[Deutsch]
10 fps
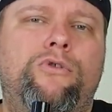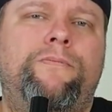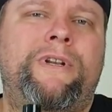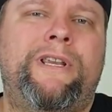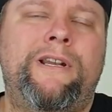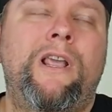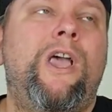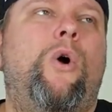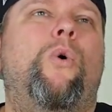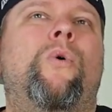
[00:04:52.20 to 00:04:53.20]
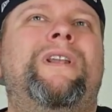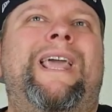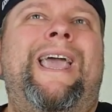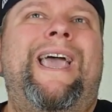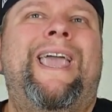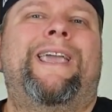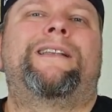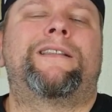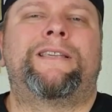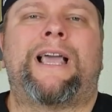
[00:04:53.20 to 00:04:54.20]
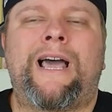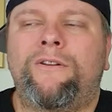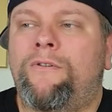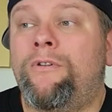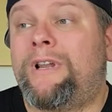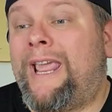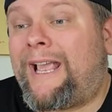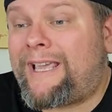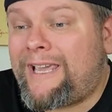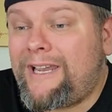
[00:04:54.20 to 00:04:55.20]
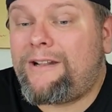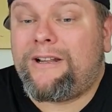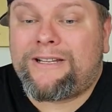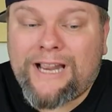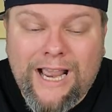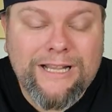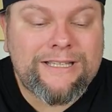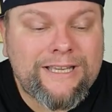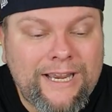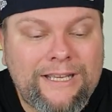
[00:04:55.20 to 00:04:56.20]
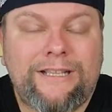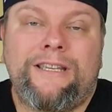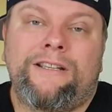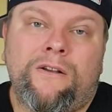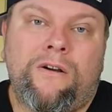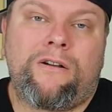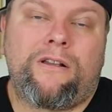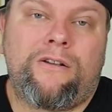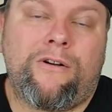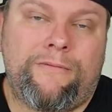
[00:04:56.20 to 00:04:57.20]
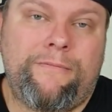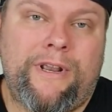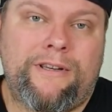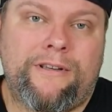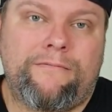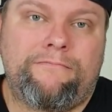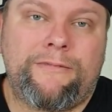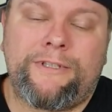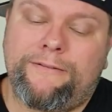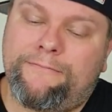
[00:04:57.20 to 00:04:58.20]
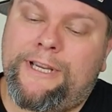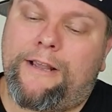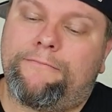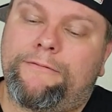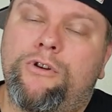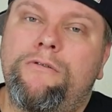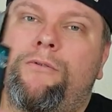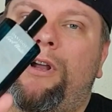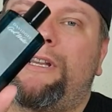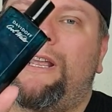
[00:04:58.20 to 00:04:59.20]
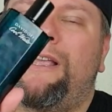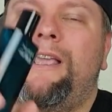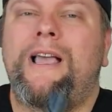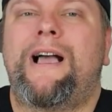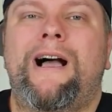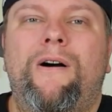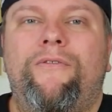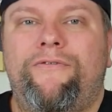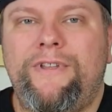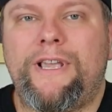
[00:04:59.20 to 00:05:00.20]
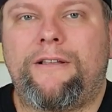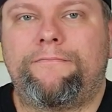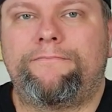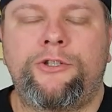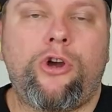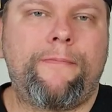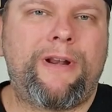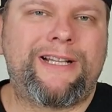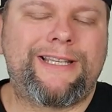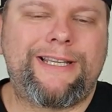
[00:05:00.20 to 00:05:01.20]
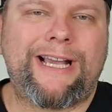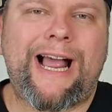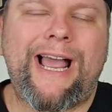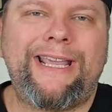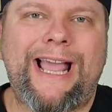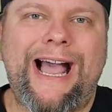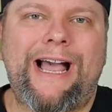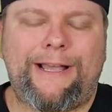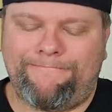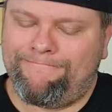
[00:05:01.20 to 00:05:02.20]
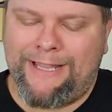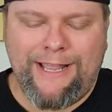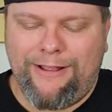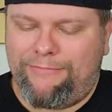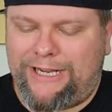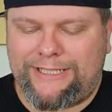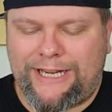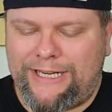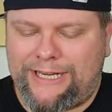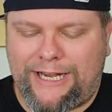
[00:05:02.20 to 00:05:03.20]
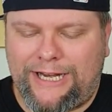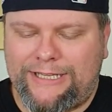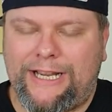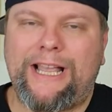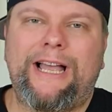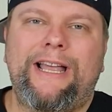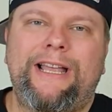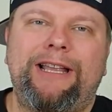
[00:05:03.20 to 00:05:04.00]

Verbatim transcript: gut bedient. Und er eckt nicht an und er kriegt tatsächlich noch Komplimente. Tja, Cool Water auf 4. So, Platz 3, ja. Platz 3 ist der Klassiker